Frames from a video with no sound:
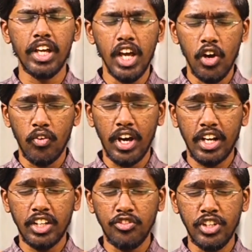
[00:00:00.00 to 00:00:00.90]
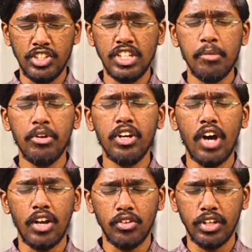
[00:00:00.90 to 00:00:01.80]
ఉండి వారికి విజయమును
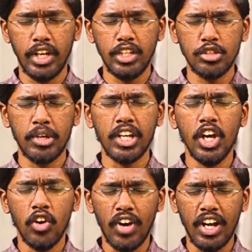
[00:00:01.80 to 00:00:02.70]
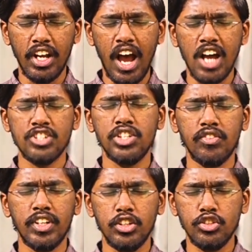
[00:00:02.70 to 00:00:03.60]
అనుగ్రహించమని వారిని
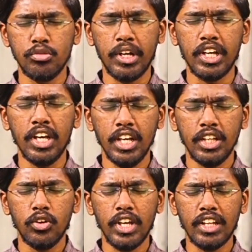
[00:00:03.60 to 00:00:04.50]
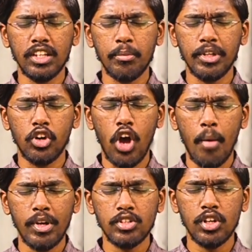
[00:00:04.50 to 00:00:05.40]
ఆశీర్వదించమని ఇదిగో ఎంతమంది
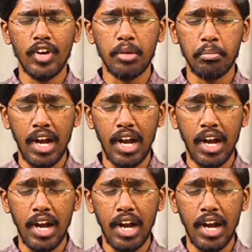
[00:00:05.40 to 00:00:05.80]
కామెంట్స్లో వారి